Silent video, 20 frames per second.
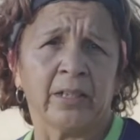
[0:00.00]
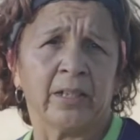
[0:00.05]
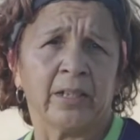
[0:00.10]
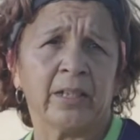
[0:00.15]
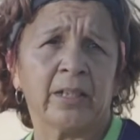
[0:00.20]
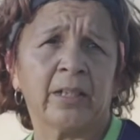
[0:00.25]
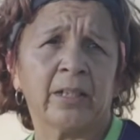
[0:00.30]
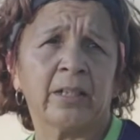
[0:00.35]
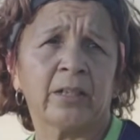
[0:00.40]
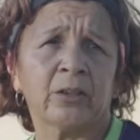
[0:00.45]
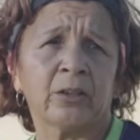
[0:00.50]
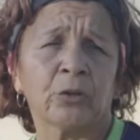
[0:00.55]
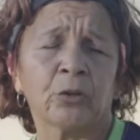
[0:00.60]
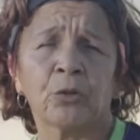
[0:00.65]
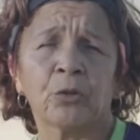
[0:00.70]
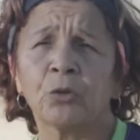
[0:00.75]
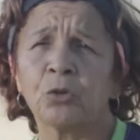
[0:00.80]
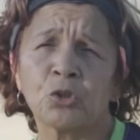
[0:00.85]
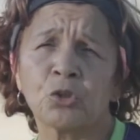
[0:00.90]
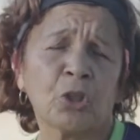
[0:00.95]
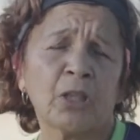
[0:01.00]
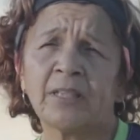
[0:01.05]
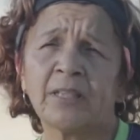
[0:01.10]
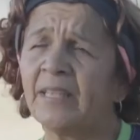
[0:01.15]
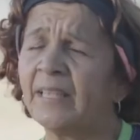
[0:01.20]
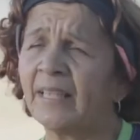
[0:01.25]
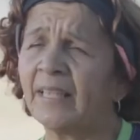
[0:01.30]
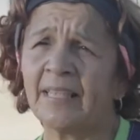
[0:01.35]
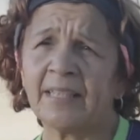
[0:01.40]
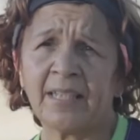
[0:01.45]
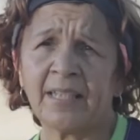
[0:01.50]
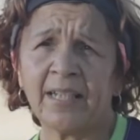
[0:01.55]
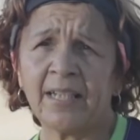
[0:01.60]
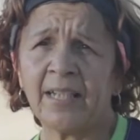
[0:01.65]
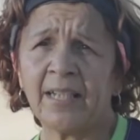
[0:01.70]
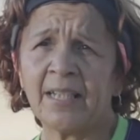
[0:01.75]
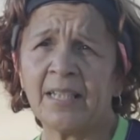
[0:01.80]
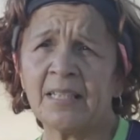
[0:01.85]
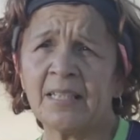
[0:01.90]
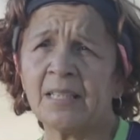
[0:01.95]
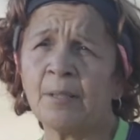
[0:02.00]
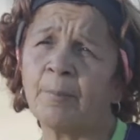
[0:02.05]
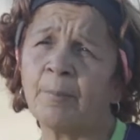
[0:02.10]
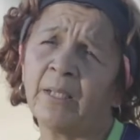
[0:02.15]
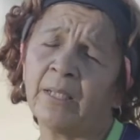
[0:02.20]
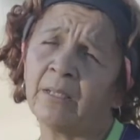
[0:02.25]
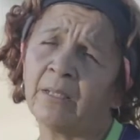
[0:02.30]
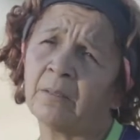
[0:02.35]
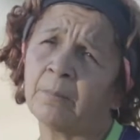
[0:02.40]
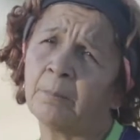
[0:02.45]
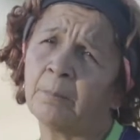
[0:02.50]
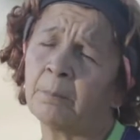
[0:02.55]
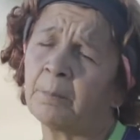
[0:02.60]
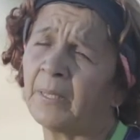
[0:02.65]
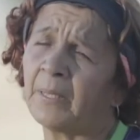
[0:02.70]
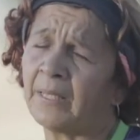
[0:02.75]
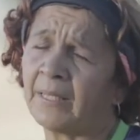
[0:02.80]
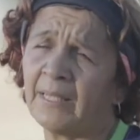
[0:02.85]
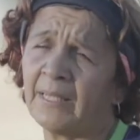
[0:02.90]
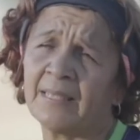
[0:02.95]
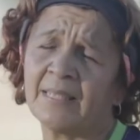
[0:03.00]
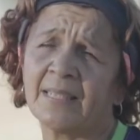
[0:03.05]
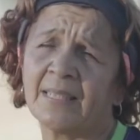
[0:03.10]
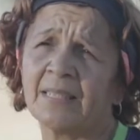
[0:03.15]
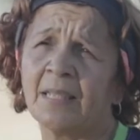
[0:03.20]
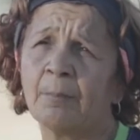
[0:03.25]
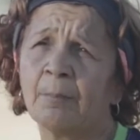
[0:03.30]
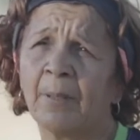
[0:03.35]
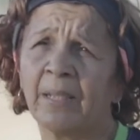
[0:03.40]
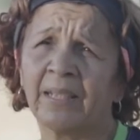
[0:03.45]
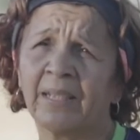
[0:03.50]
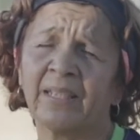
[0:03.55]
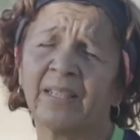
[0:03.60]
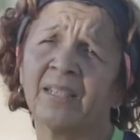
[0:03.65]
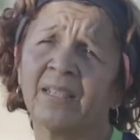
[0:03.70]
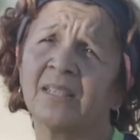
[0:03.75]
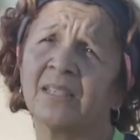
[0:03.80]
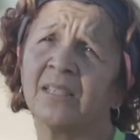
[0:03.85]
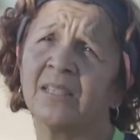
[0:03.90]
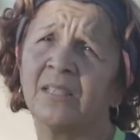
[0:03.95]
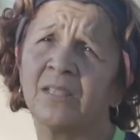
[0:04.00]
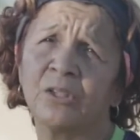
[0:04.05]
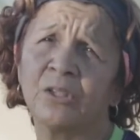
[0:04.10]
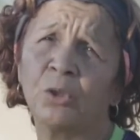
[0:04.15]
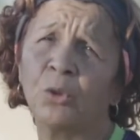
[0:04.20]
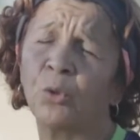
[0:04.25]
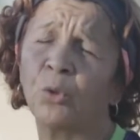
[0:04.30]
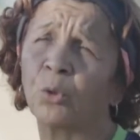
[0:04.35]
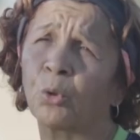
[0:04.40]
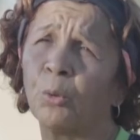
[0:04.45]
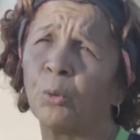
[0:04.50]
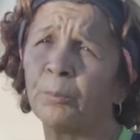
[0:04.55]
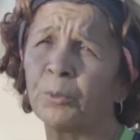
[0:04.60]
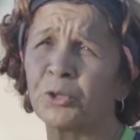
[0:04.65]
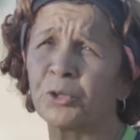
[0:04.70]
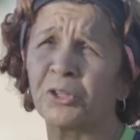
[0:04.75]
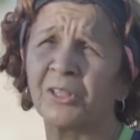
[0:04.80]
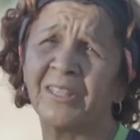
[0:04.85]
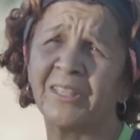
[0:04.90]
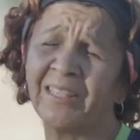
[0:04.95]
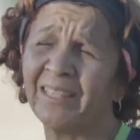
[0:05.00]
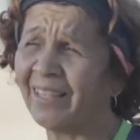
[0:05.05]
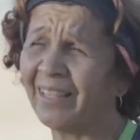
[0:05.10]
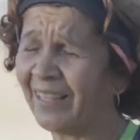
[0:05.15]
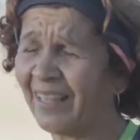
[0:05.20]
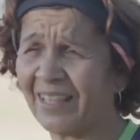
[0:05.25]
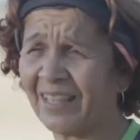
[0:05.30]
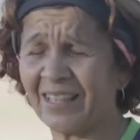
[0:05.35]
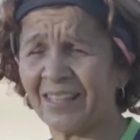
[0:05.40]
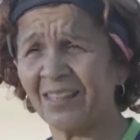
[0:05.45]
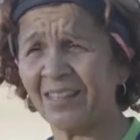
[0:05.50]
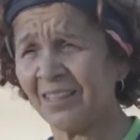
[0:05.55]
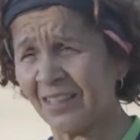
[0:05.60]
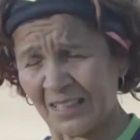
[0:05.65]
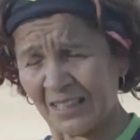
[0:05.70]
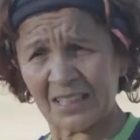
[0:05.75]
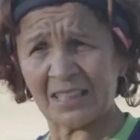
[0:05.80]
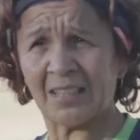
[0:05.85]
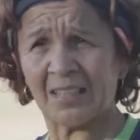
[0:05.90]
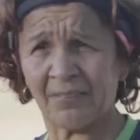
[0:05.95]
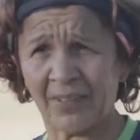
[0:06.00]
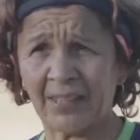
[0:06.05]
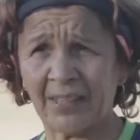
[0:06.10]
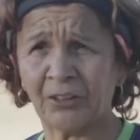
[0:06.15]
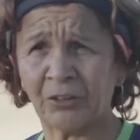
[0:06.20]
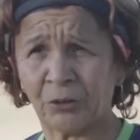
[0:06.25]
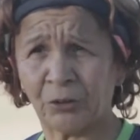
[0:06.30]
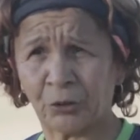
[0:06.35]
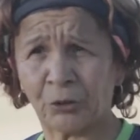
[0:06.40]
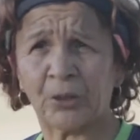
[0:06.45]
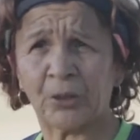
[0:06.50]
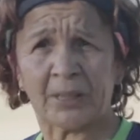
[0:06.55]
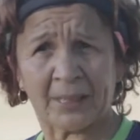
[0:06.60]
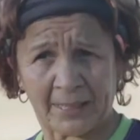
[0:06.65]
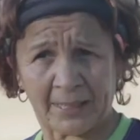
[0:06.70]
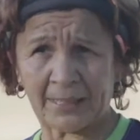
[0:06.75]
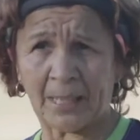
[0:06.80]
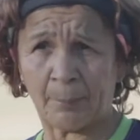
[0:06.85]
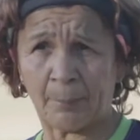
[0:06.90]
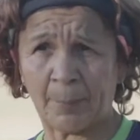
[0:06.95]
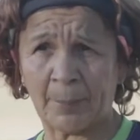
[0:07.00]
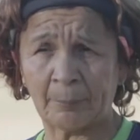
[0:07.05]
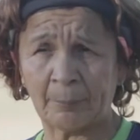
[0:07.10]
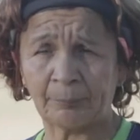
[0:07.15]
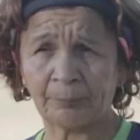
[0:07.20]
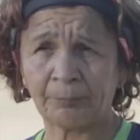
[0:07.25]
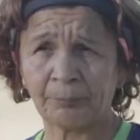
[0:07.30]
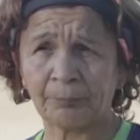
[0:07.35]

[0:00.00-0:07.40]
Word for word: eh, todo yo le tenía que traer a ella para, que ella sepa qué ejercicios o cómo yo tenía que ir llevando toda esta etapa.